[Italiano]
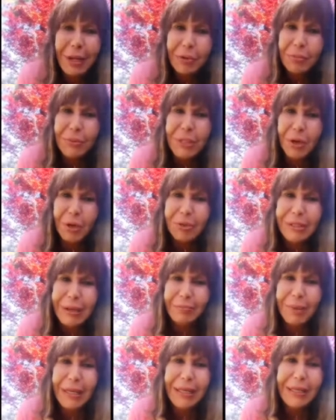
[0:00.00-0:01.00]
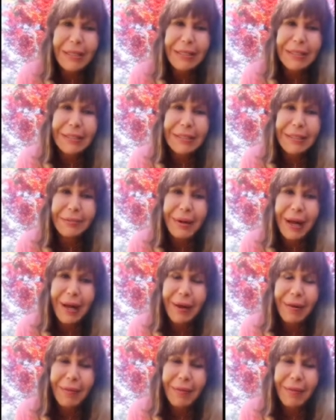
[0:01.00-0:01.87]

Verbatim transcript: luminosa, bellissima,